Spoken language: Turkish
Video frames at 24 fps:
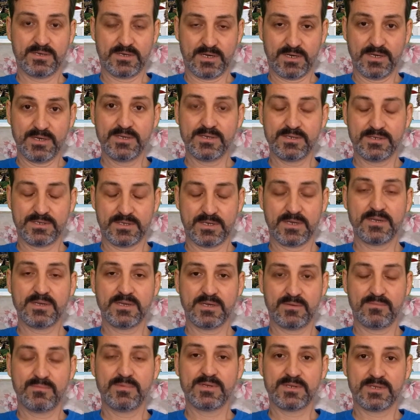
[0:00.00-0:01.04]
Dünyayı
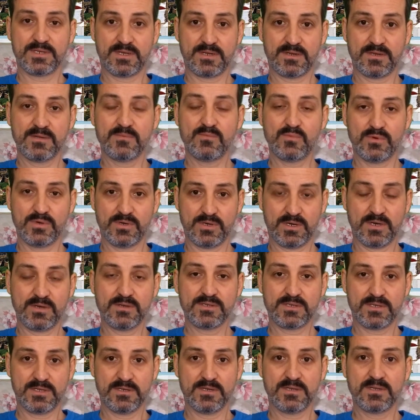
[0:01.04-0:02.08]
kanser gibi saran bu
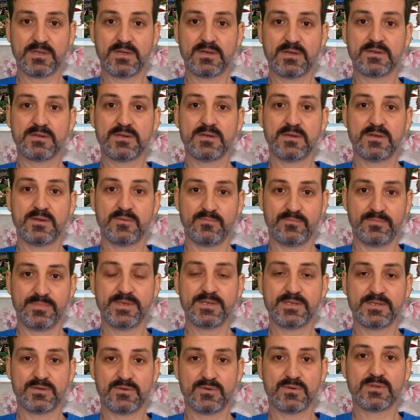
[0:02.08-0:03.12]
hastalıklar
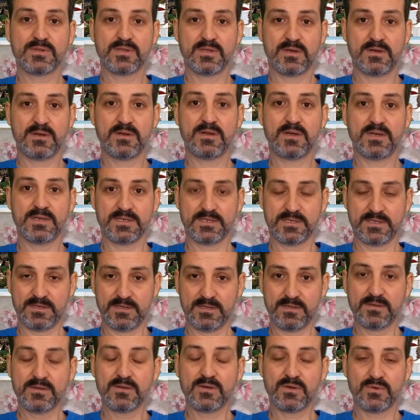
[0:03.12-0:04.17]
bize onlarla
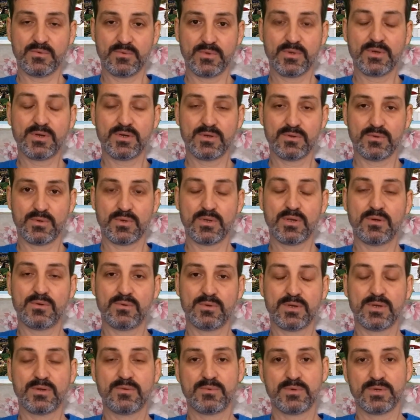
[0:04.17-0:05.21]
öyle veya böyle
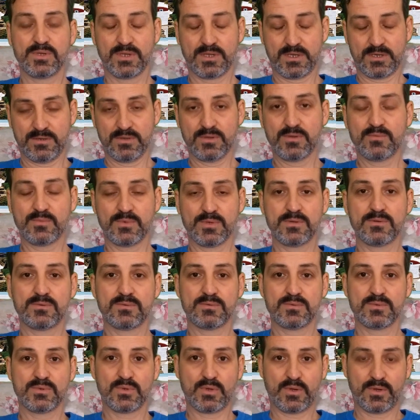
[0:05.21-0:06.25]
yaşamak zorunda olduğumuzu
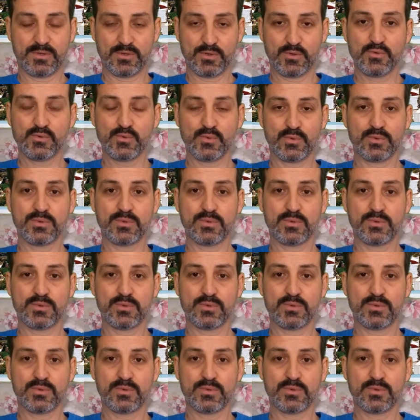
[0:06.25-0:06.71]
anlatıyor.